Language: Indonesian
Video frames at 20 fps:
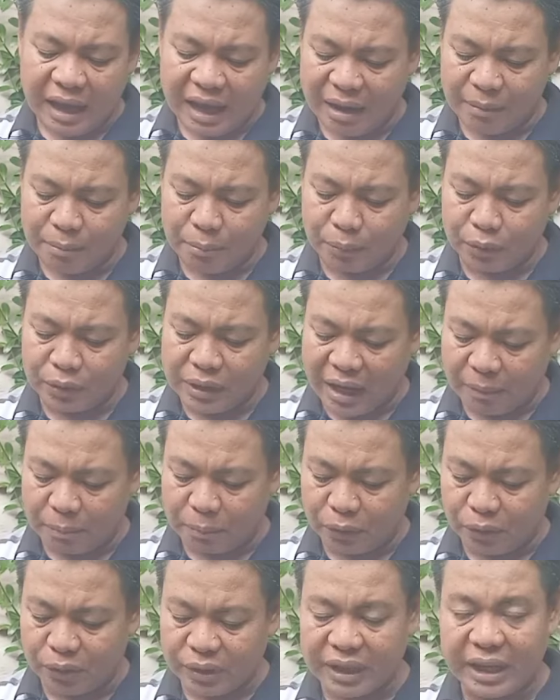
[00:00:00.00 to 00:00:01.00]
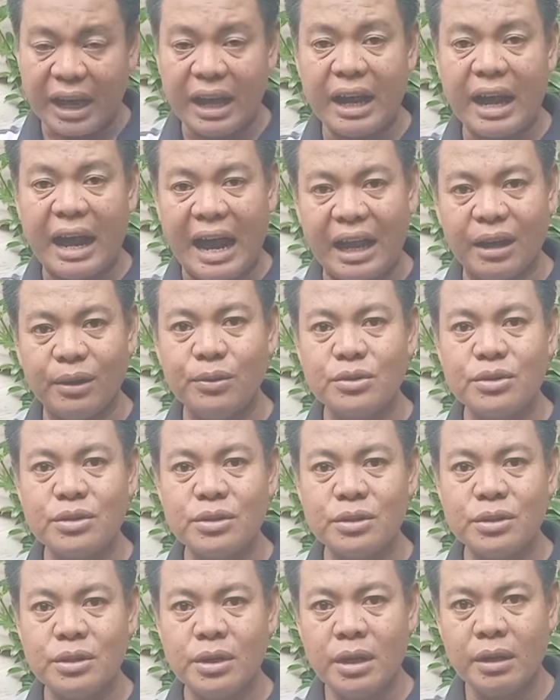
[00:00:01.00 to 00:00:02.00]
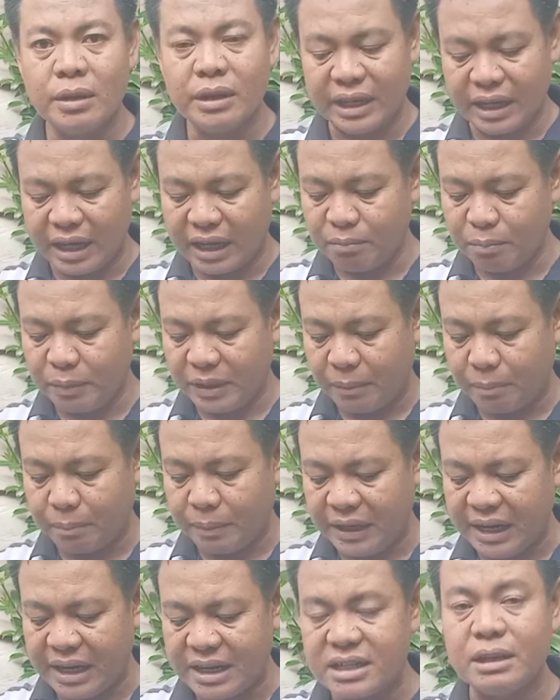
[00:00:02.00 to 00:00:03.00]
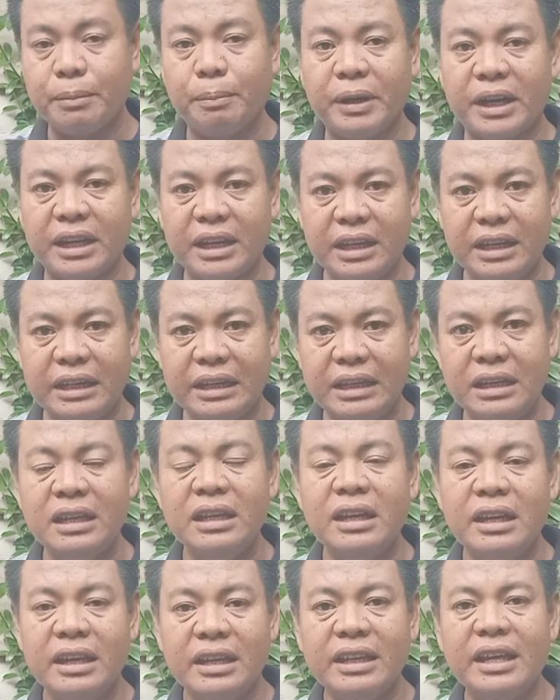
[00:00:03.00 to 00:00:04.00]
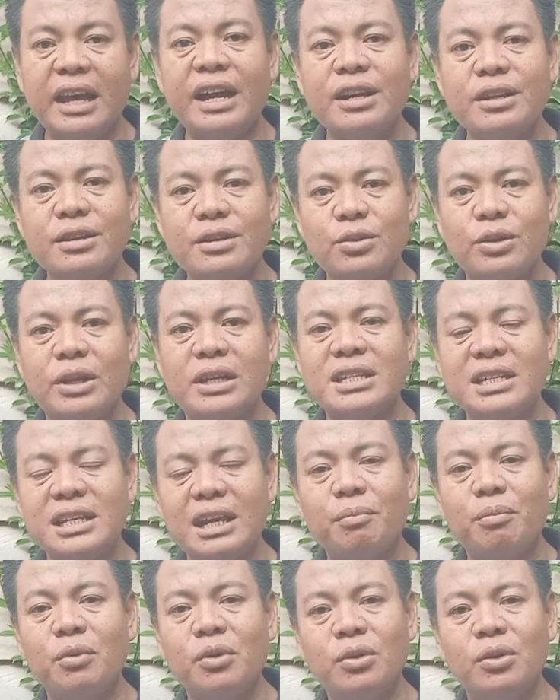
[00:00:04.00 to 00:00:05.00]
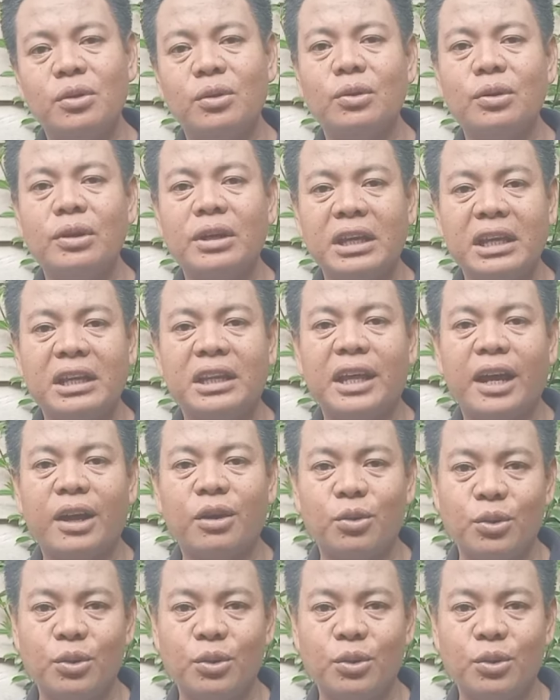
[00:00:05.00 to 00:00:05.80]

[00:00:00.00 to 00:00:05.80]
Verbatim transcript: abu dapur yang halus dengan penampilan seperti ini yang sudah siap untuk kita